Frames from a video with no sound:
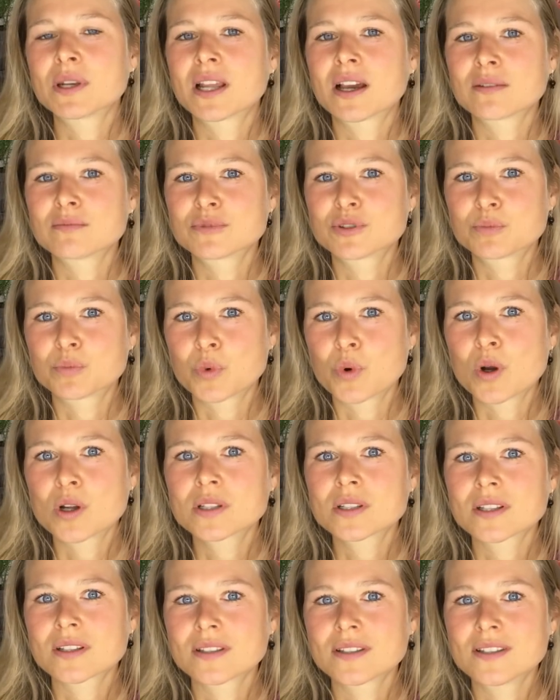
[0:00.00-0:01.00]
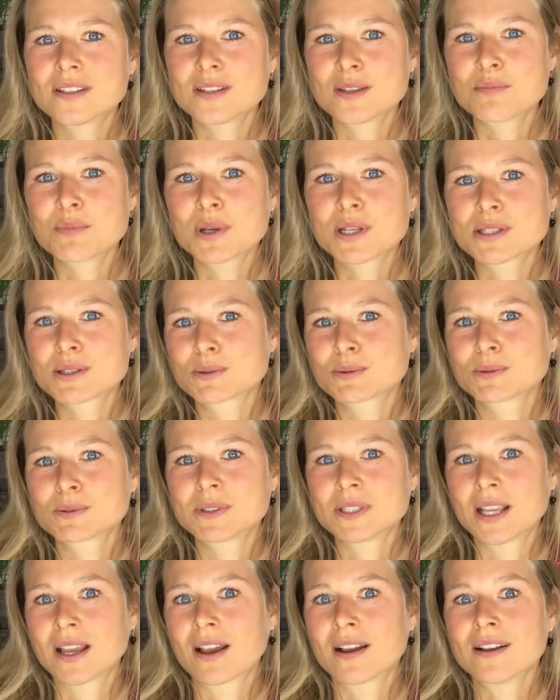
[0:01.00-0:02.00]
nach dem Sport kriege ich immer so
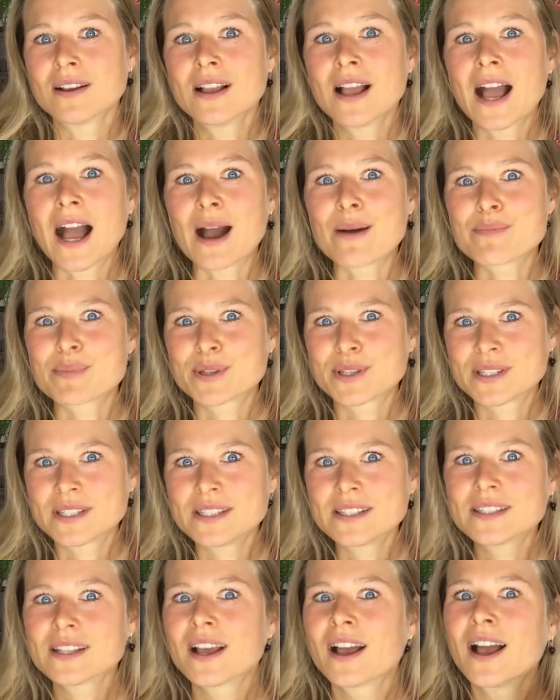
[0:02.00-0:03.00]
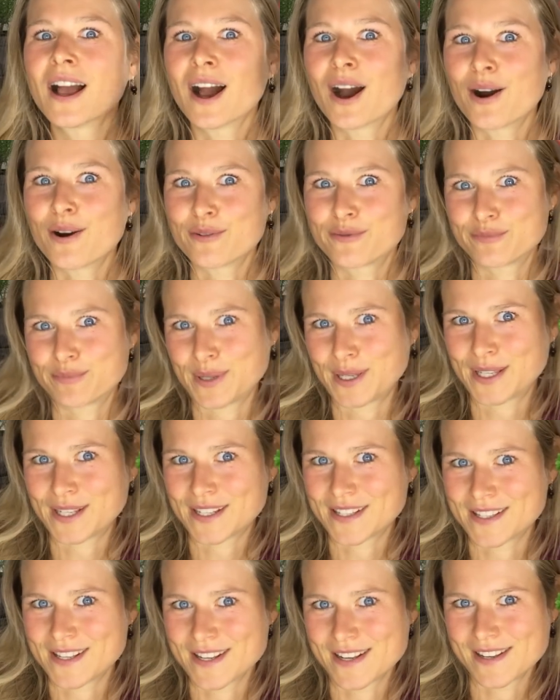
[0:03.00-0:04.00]
einen ja, Appetit auf
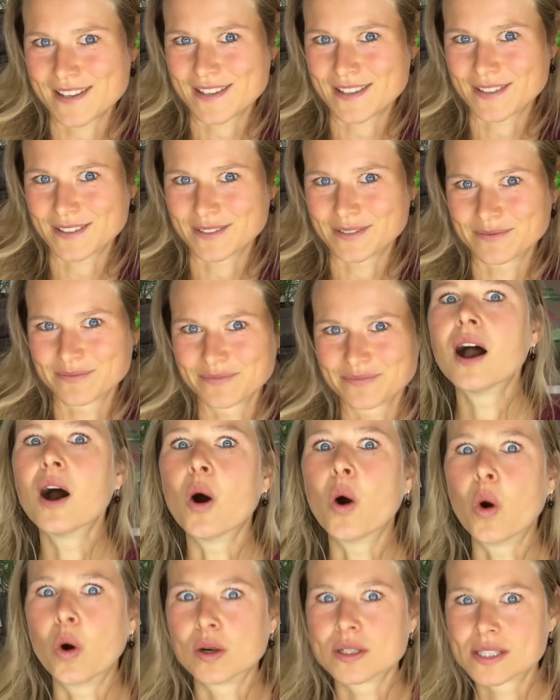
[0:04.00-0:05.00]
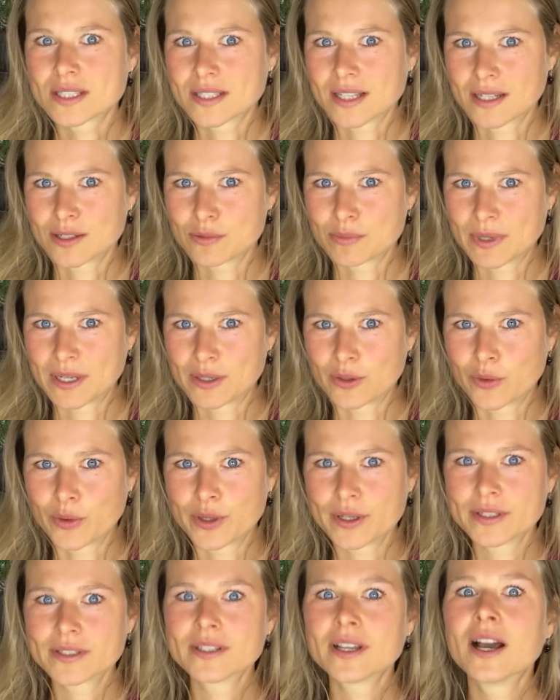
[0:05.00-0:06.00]
Petersilie. Olster Nummer
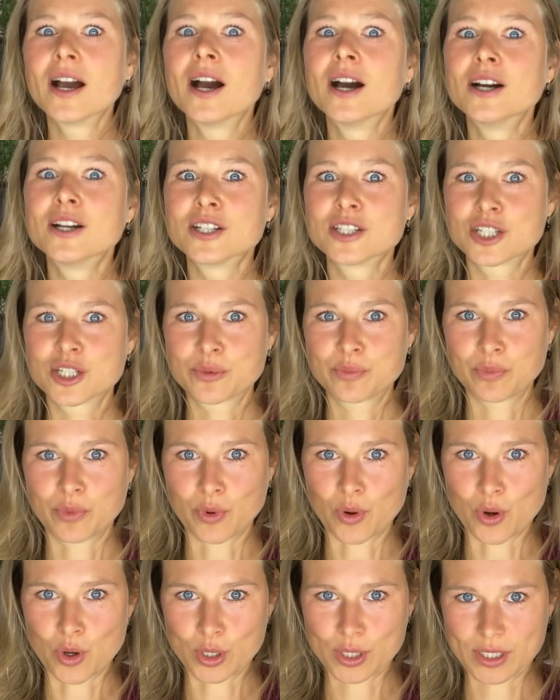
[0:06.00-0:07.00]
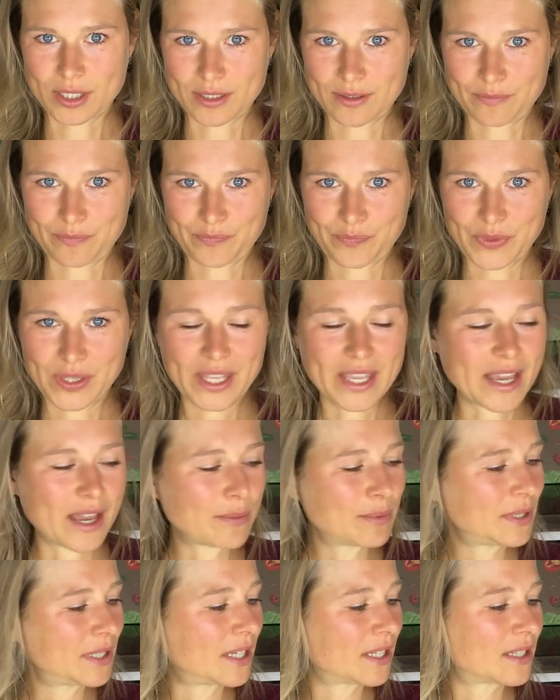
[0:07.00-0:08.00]
9, Sprossen. Hier
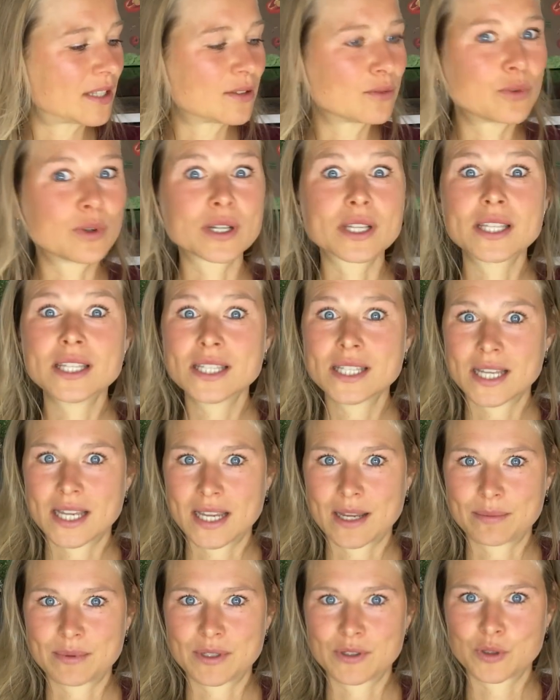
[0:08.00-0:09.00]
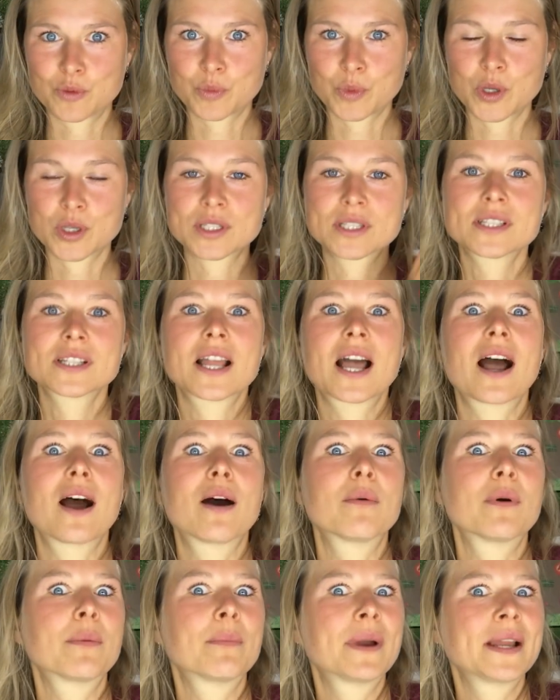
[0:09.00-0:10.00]
habe ich jetzt nur Kichererbsensprossen,
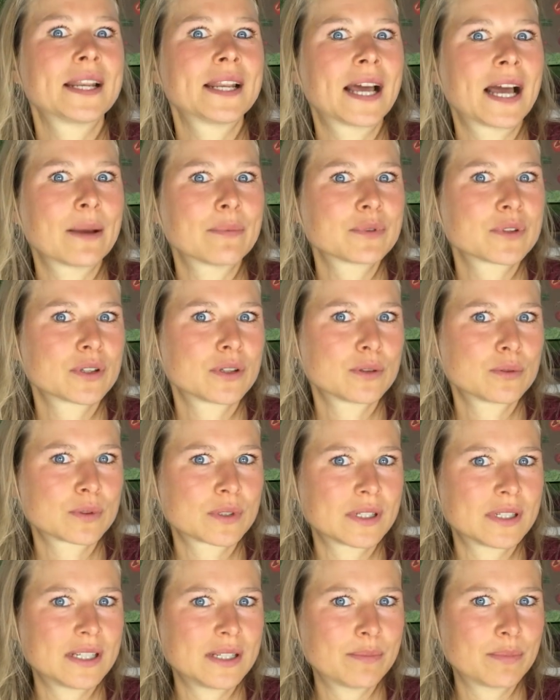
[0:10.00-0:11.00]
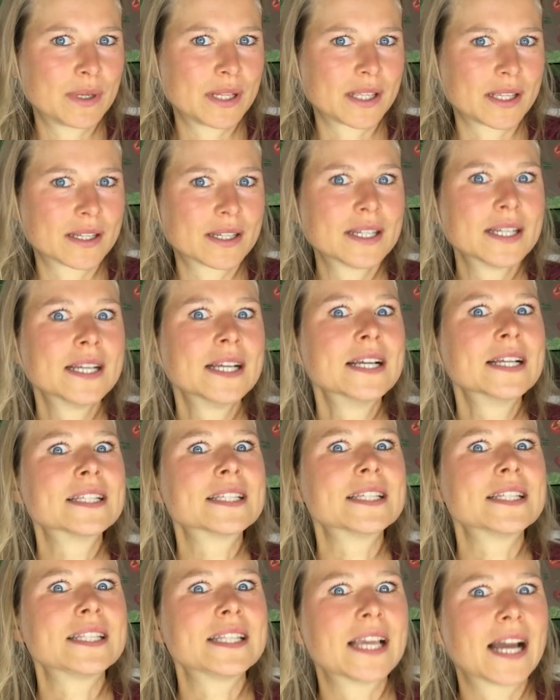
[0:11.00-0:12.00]
aber meine absoluten Lieblinge
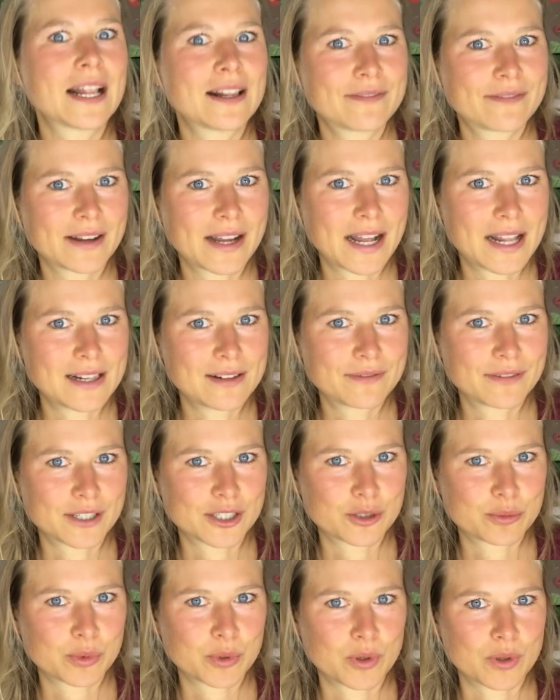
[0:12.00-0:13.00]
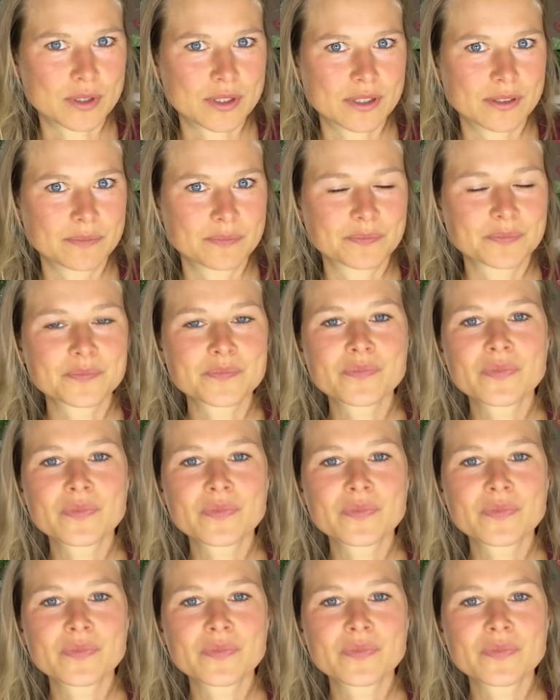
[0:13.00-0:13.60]
sind die Alpha-Alpha-Sprossen.